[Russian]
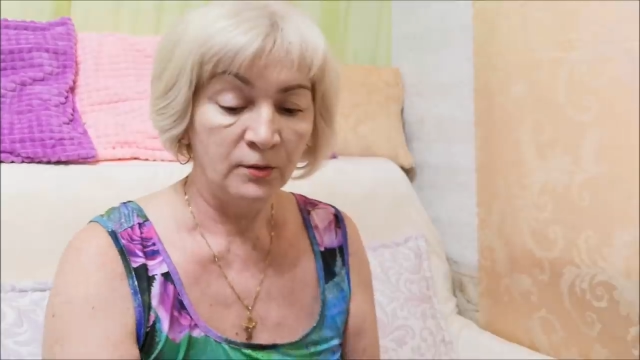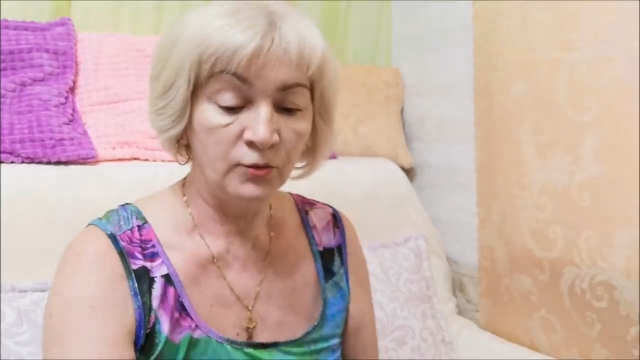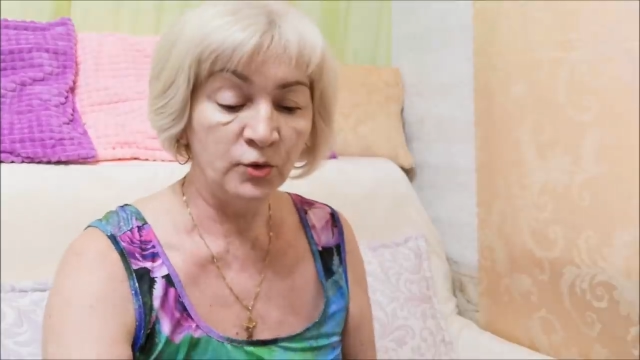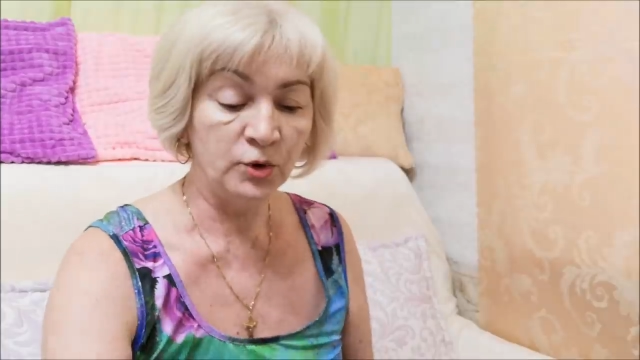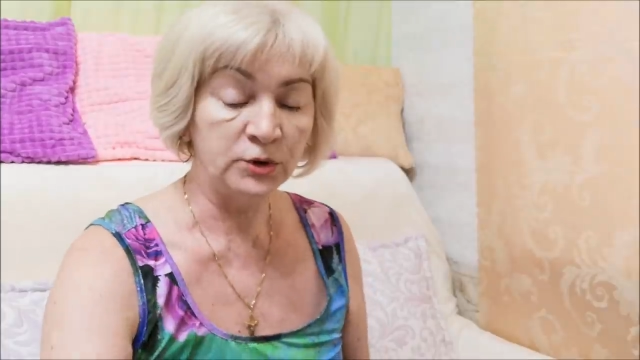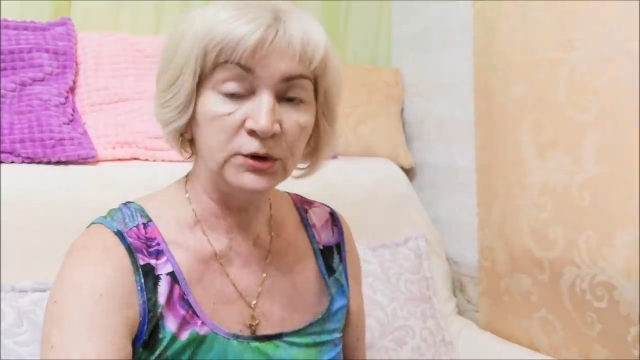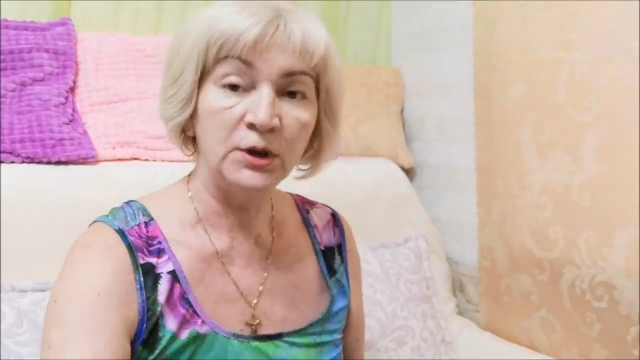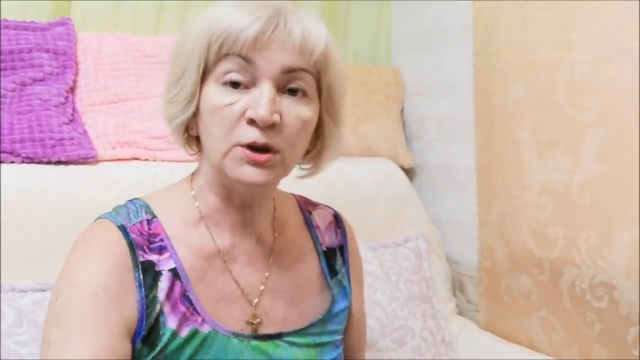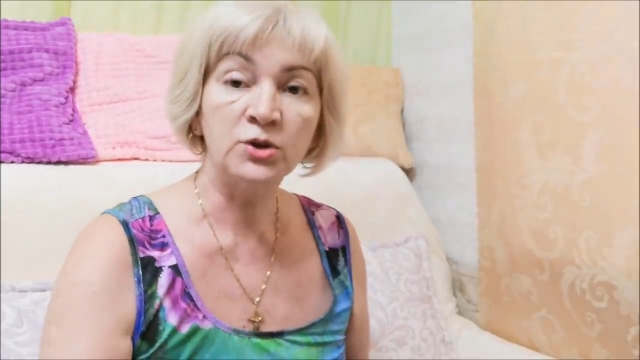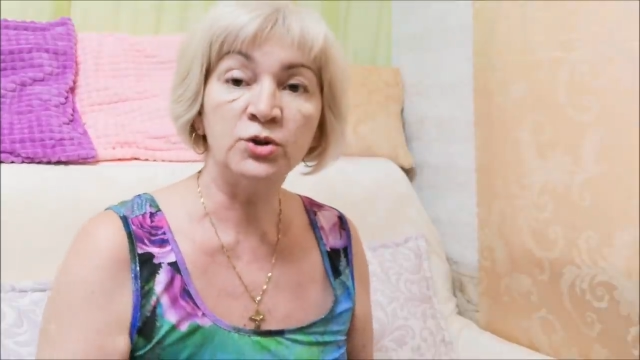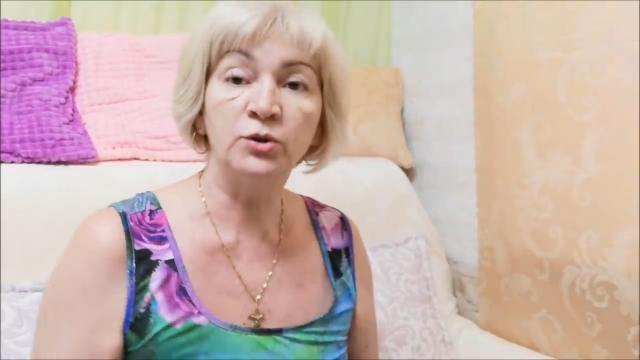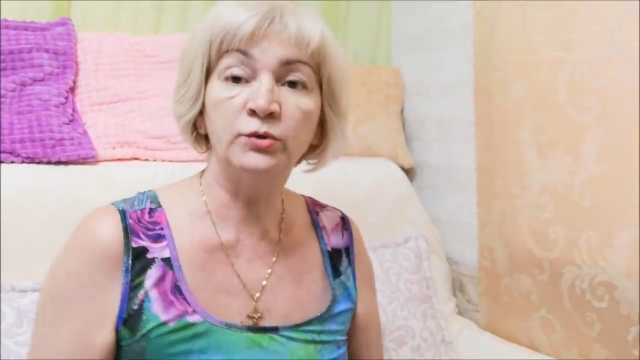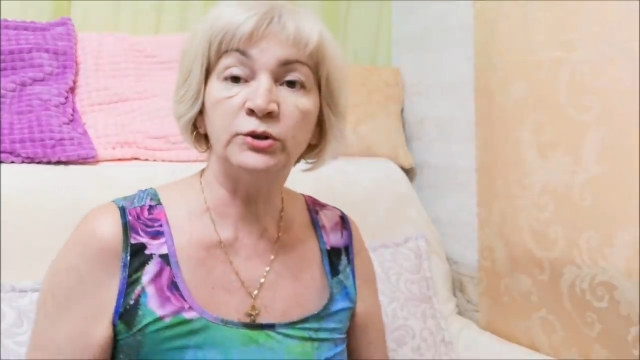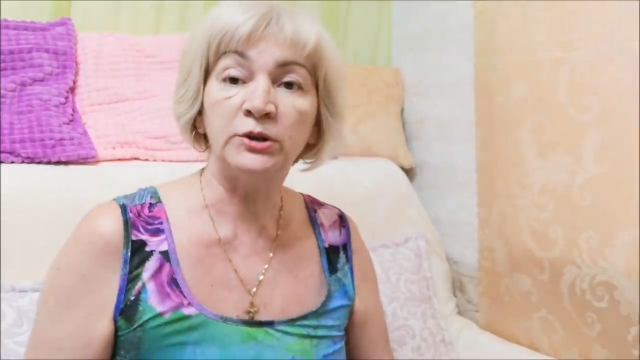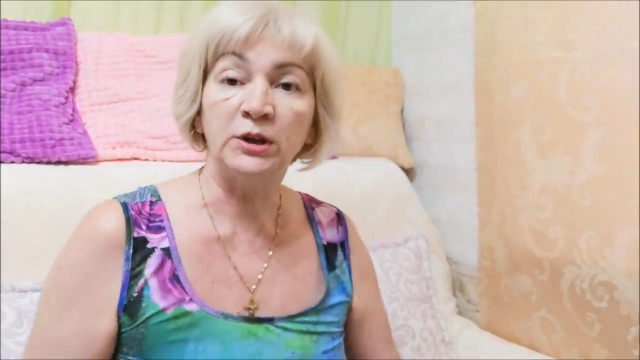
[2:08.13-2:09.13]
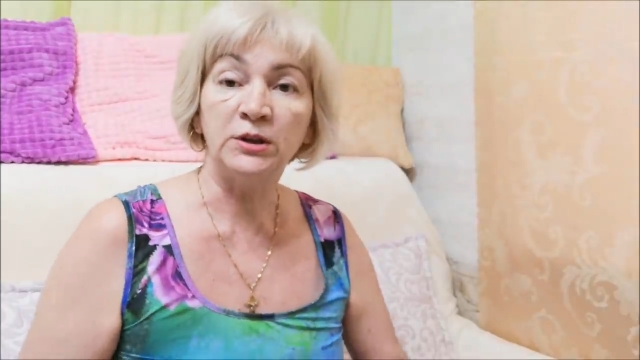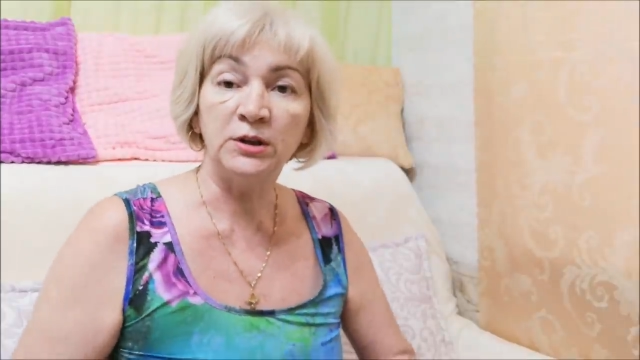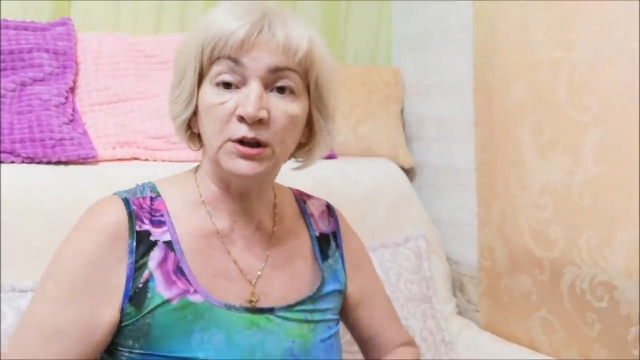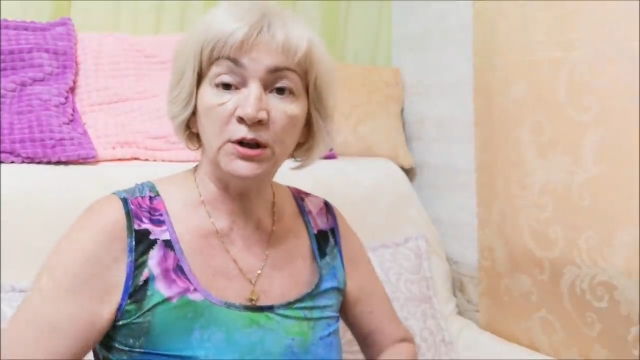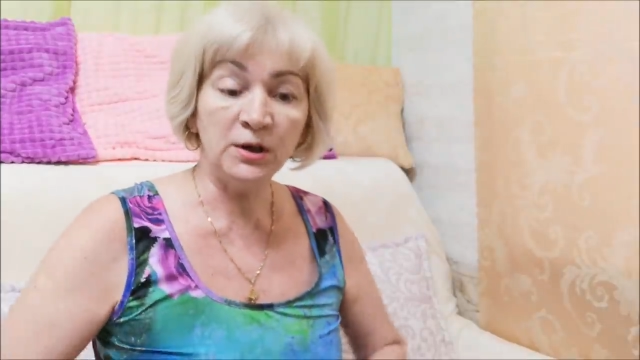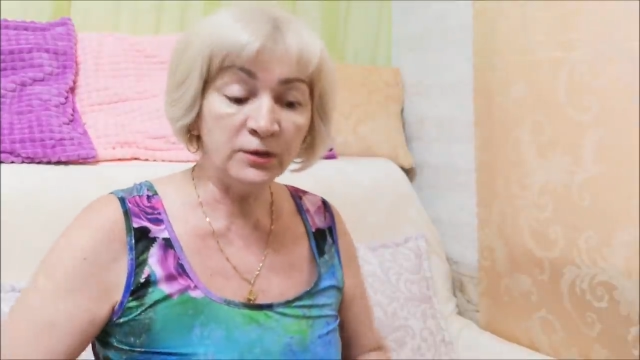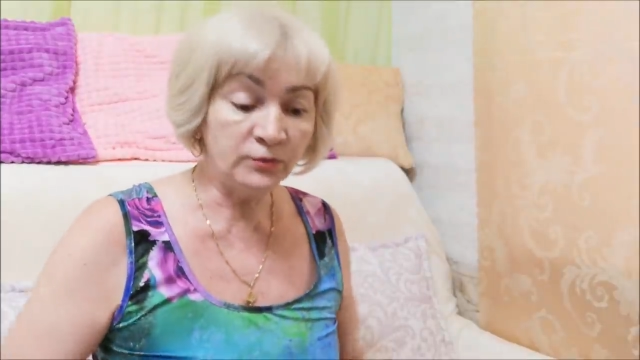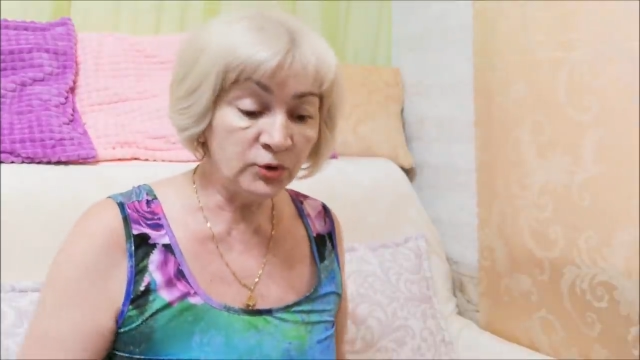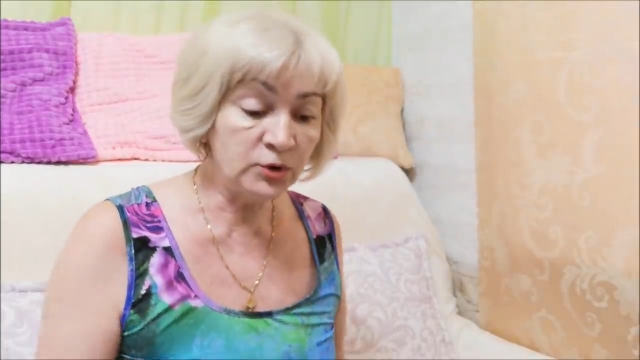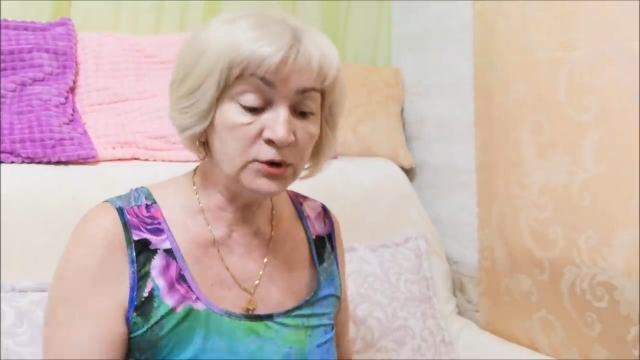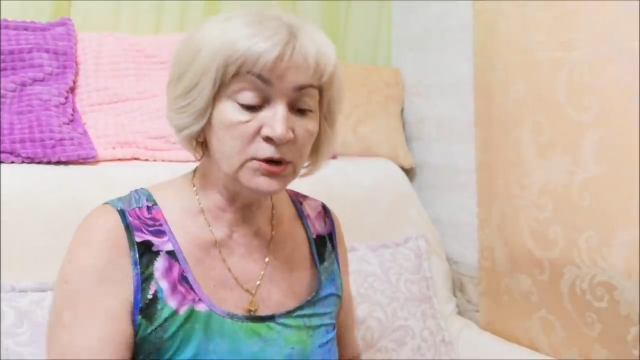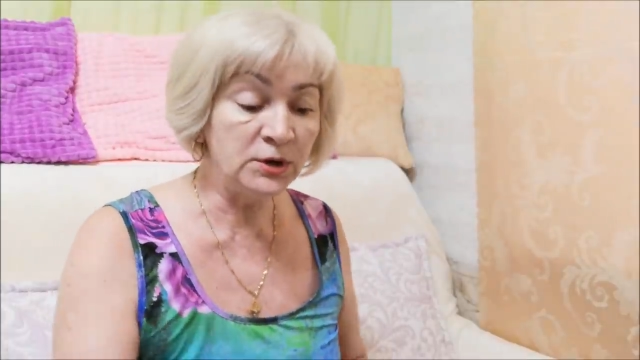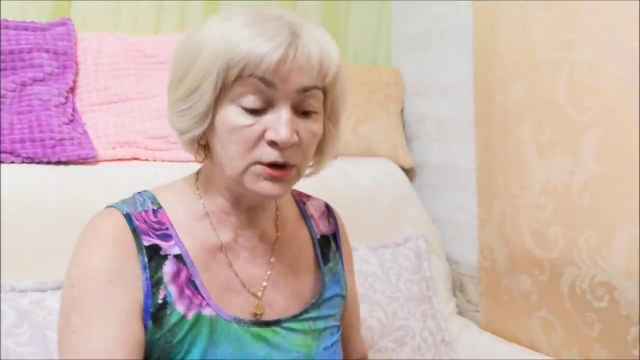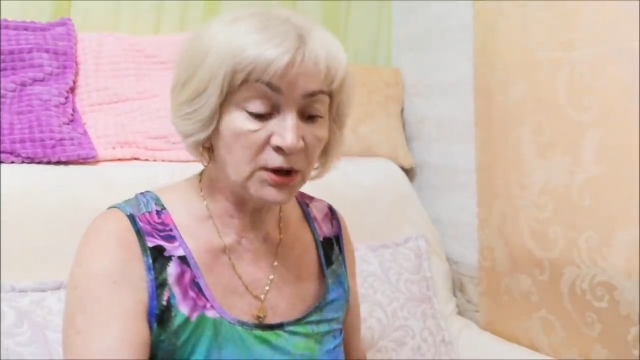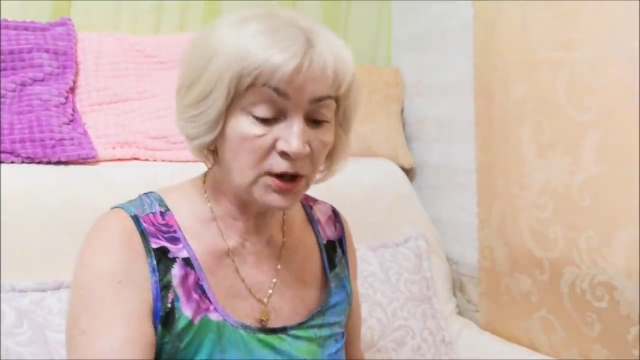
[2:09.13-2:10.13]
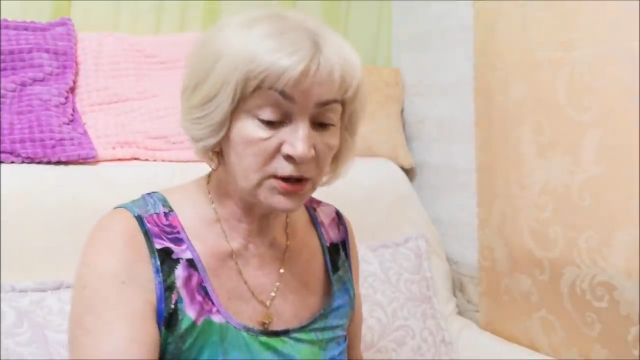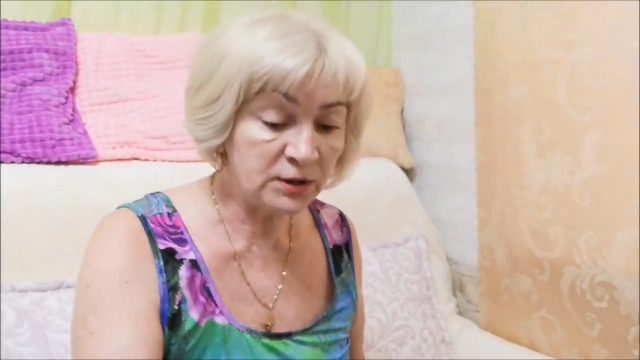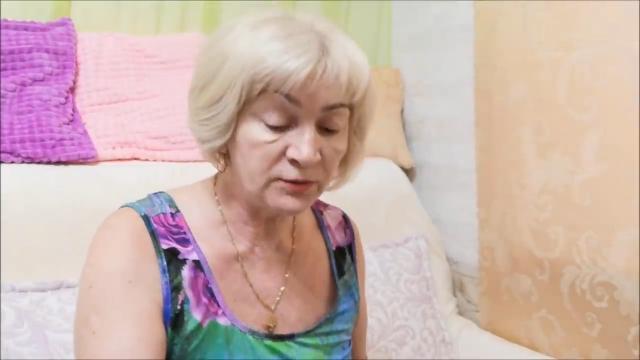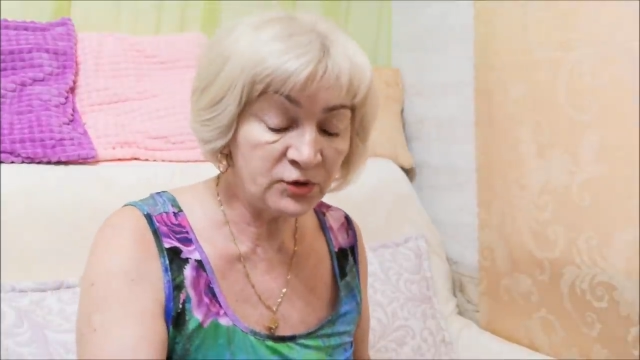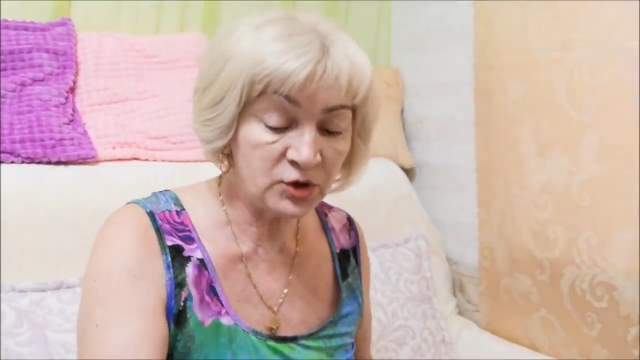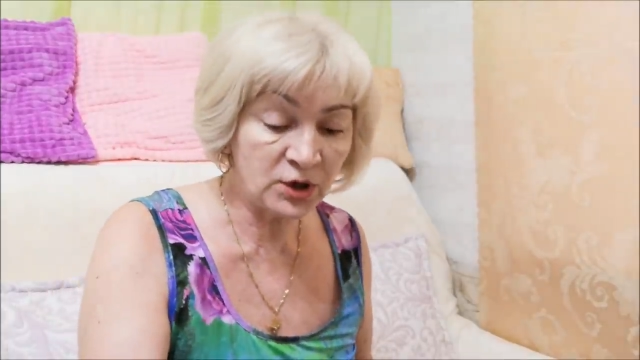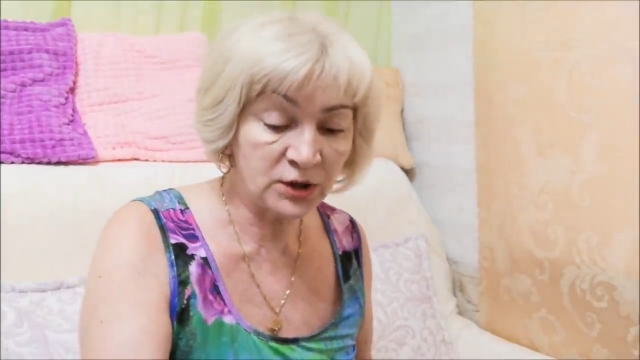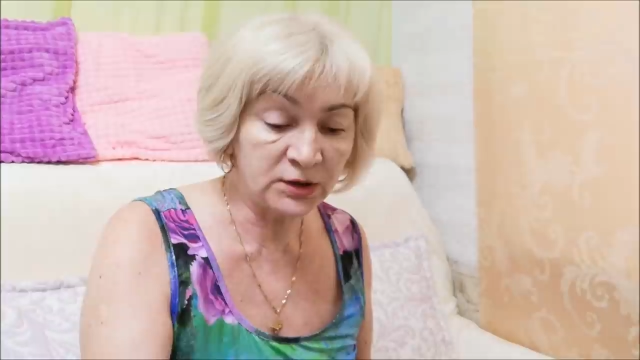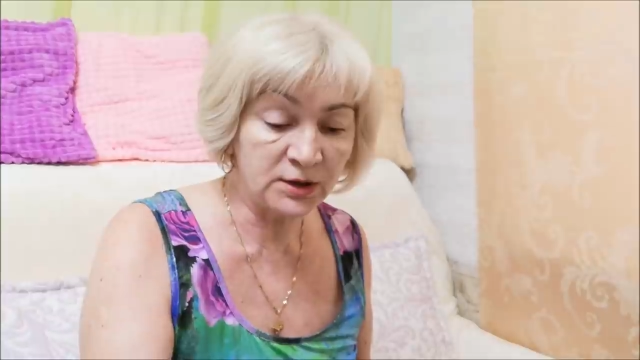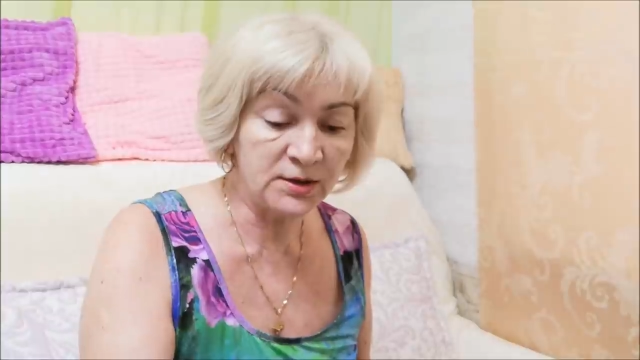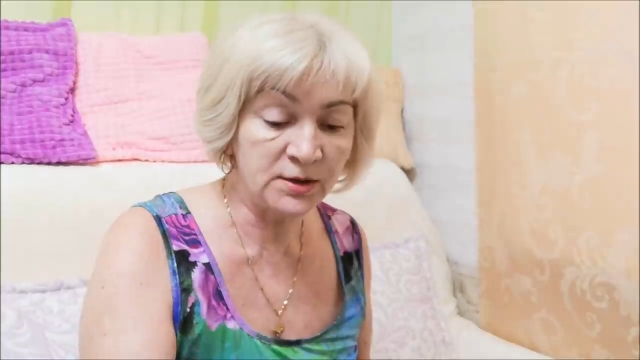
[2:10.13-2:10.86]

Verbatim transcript: Вот, так что вот такие вот дела, девчата.